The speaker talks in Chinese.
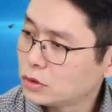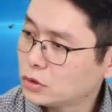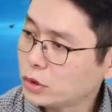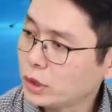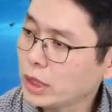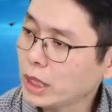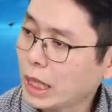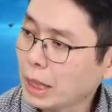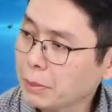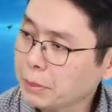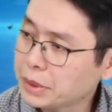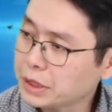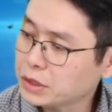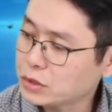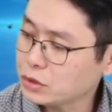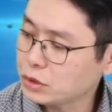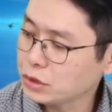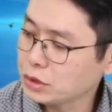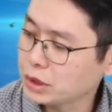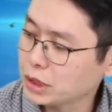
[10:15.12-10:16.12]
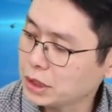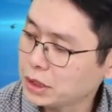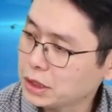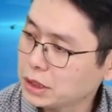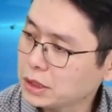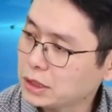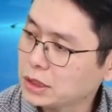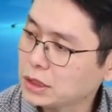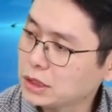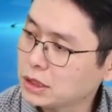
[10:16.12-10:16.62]
虽然比去年
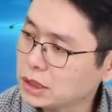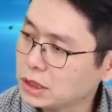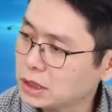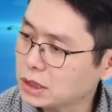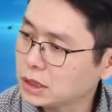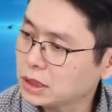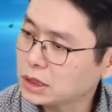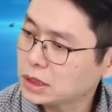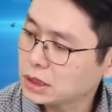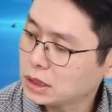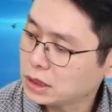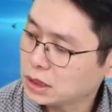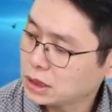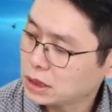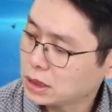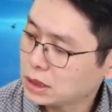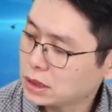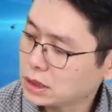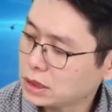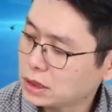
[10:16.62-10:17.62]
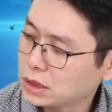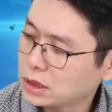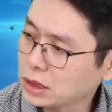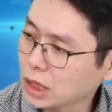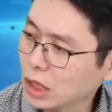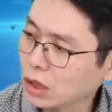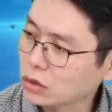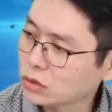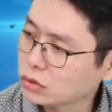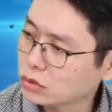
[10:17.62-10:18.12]
第四季稍